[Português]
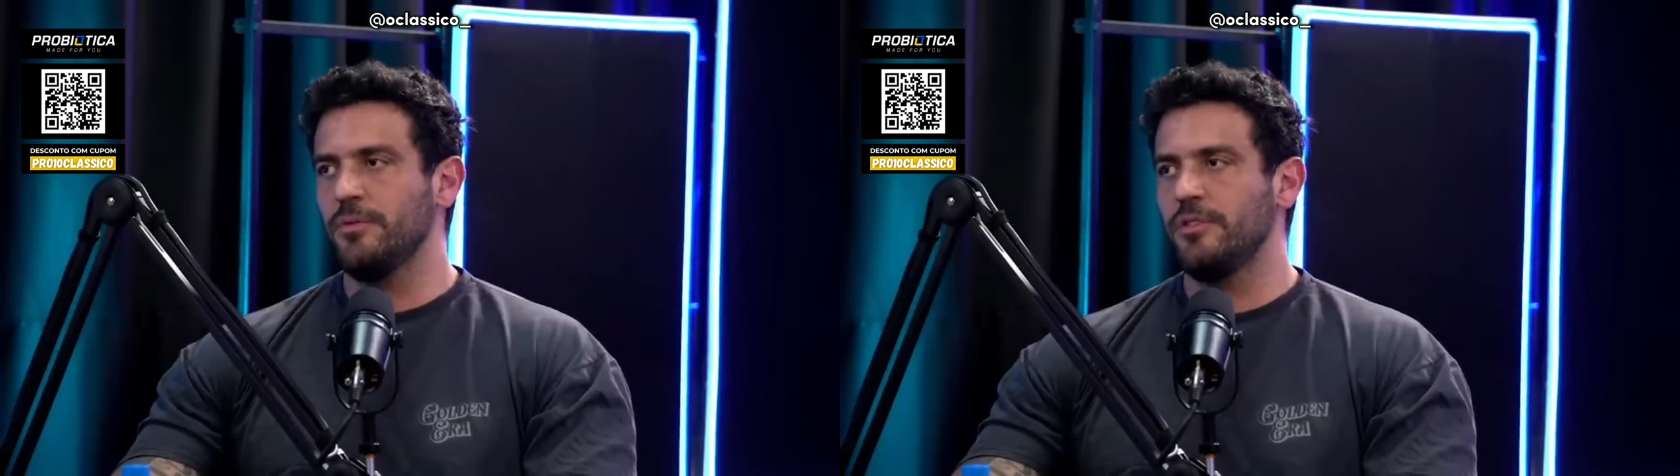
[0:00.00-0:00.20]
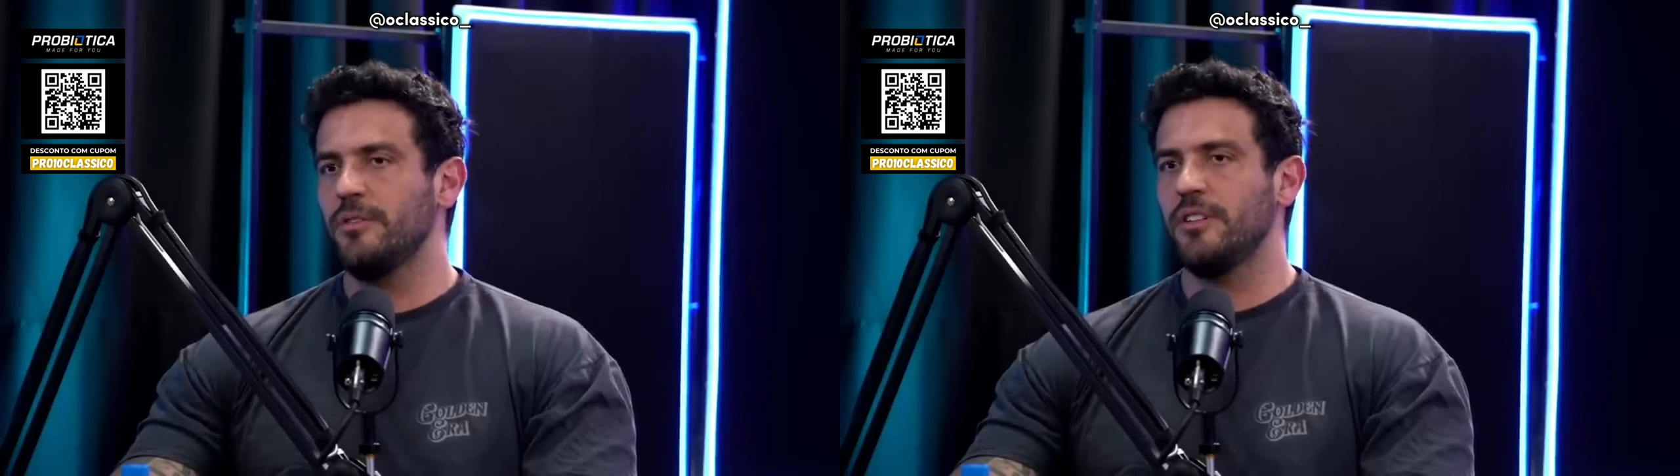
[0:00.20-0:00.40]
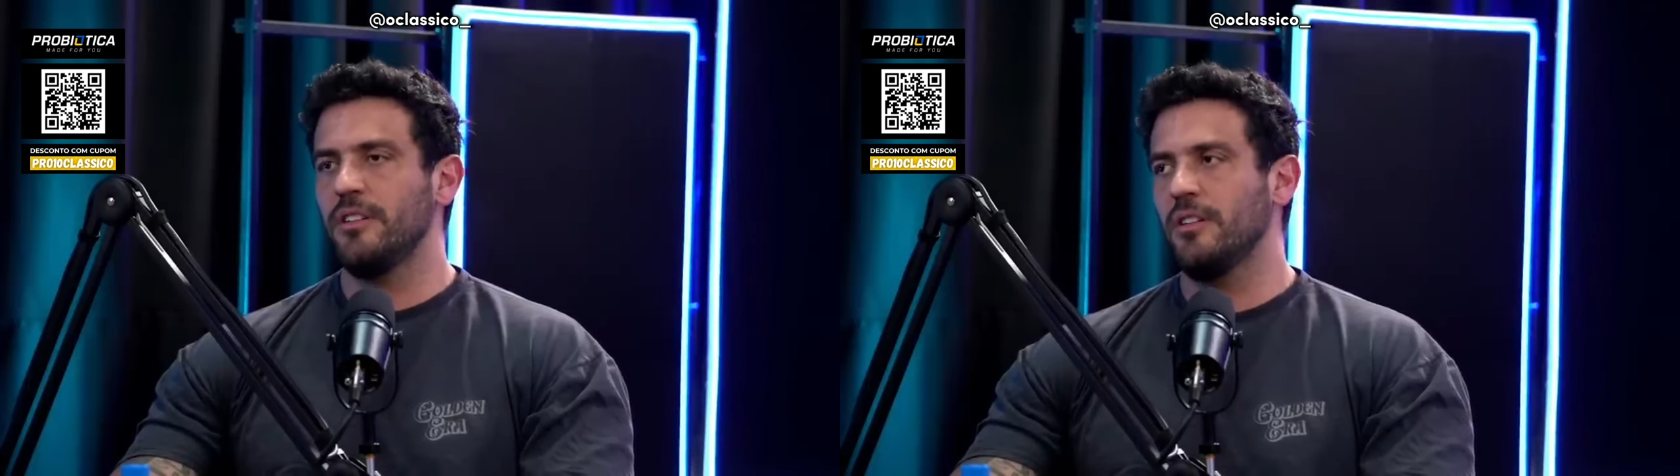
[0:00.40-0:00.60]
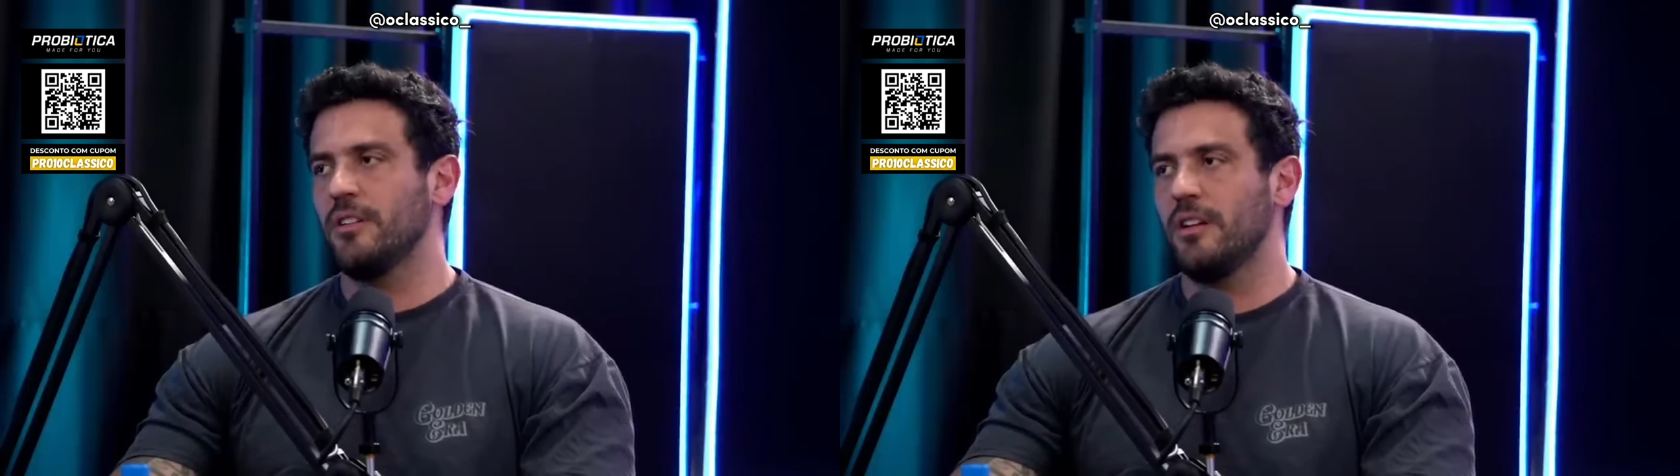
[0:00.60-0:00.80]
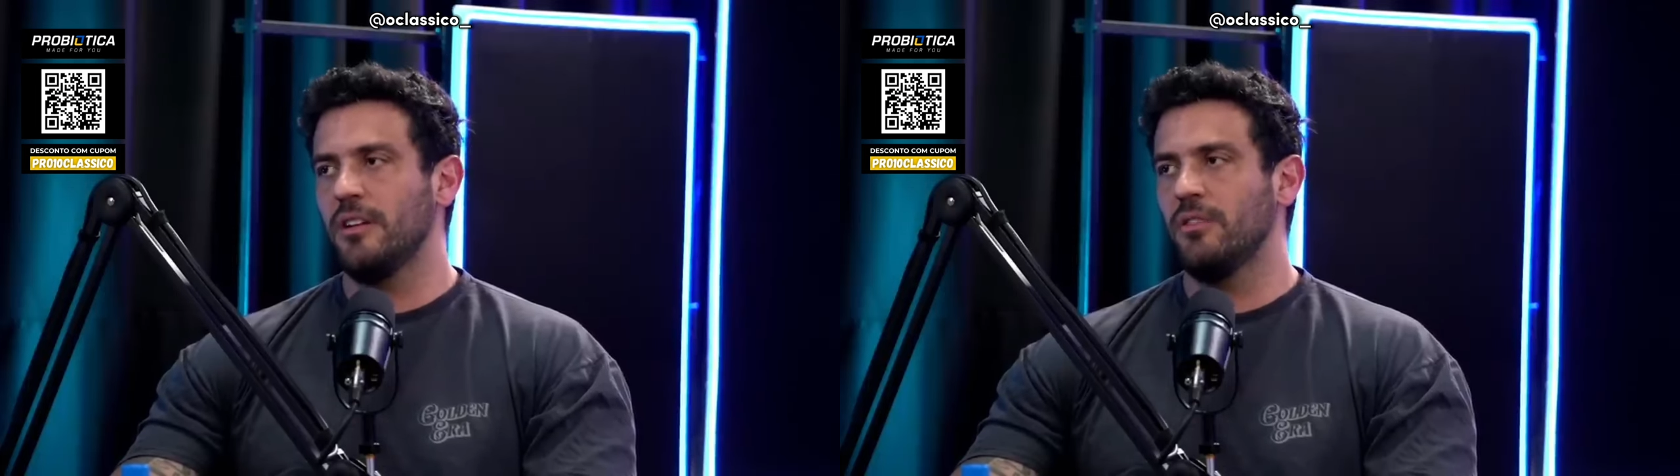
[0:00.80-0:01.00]
possível, se ele
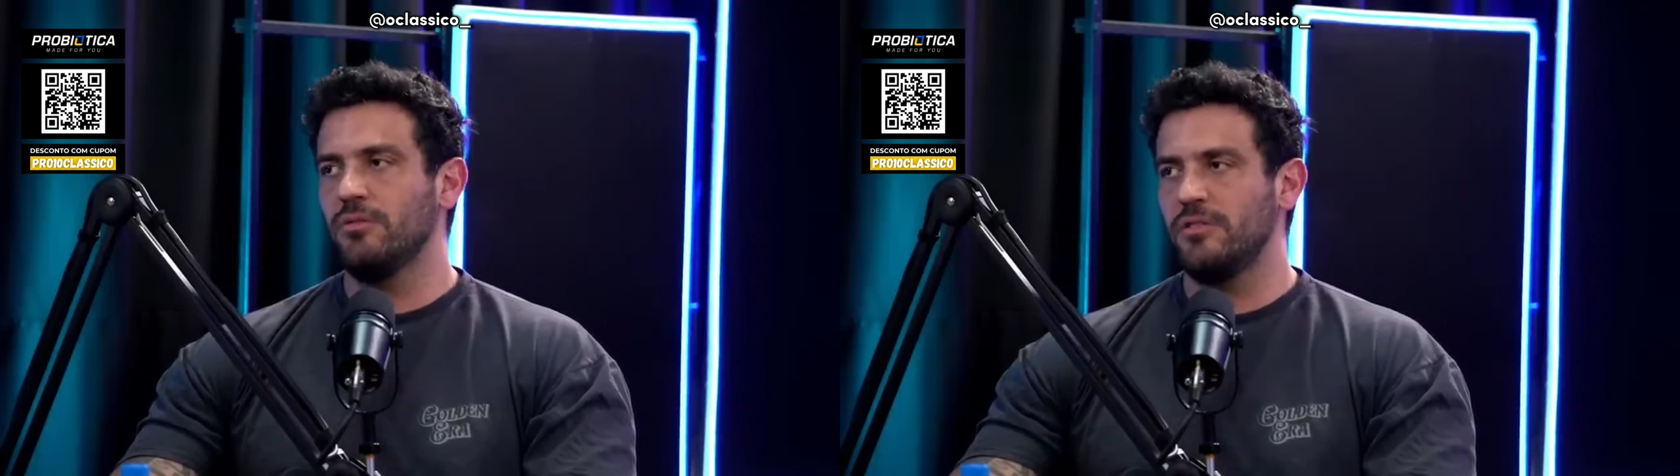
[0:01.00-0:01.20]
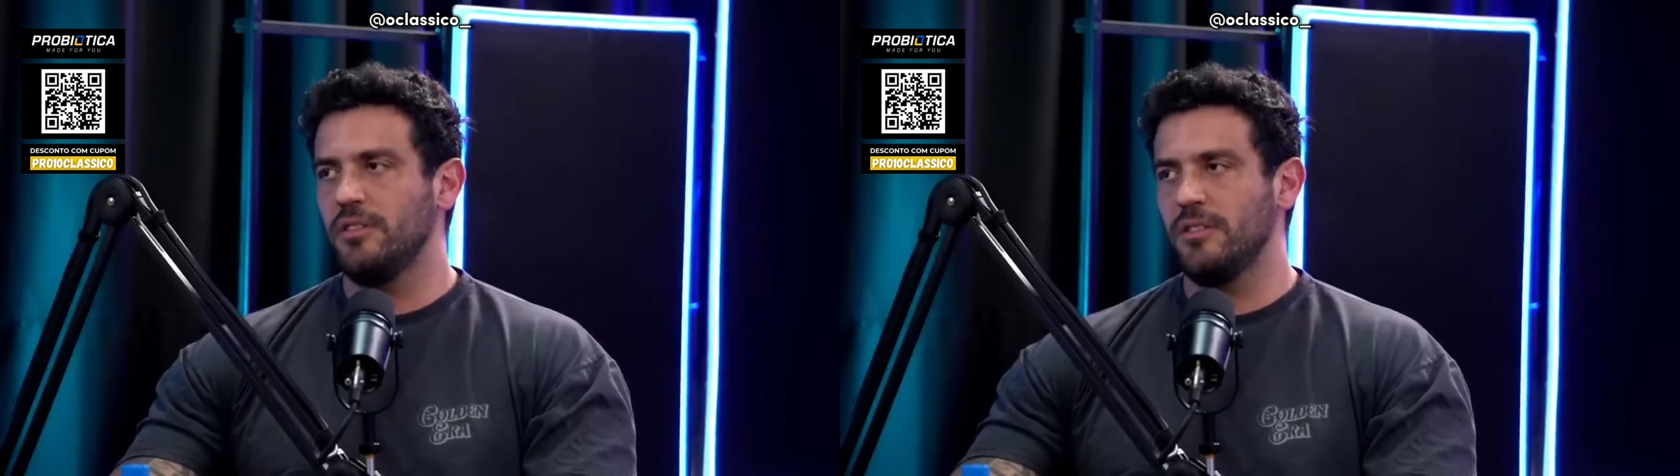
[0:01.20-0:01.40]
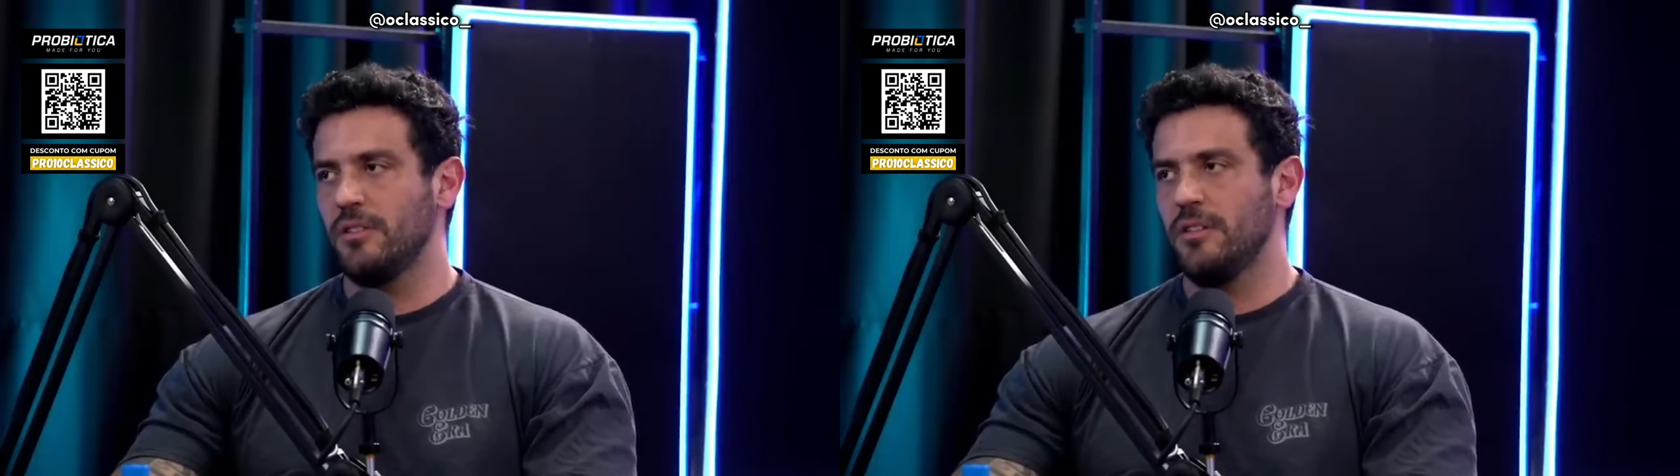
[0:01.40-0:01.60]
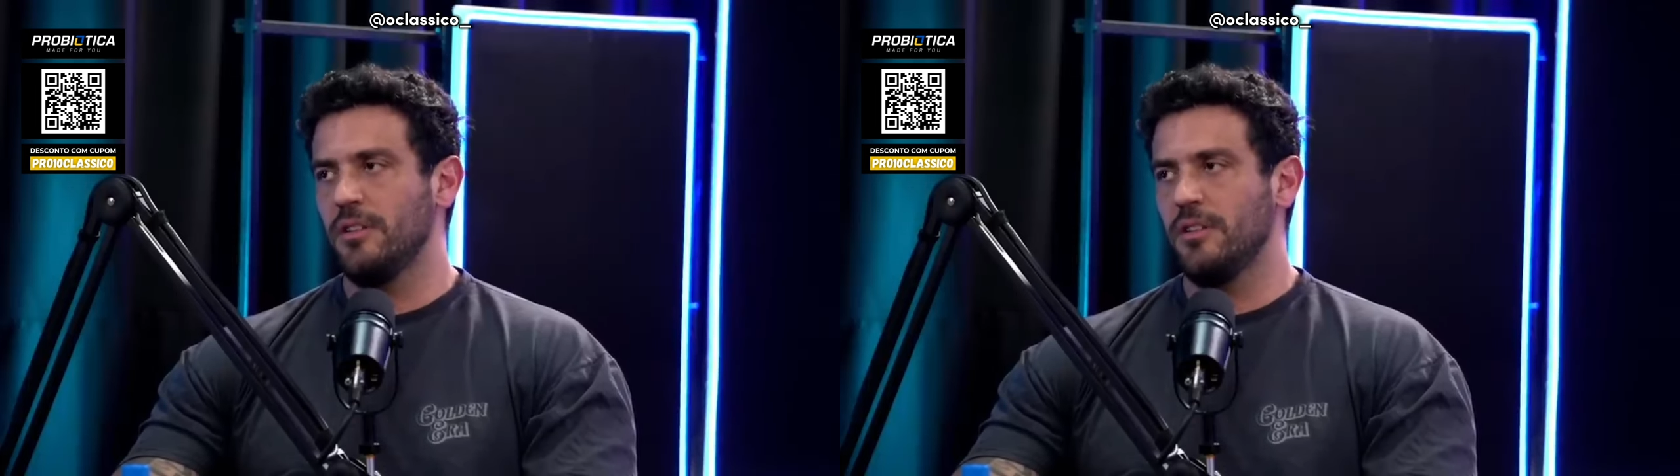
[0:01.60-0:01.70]
não que ele não use,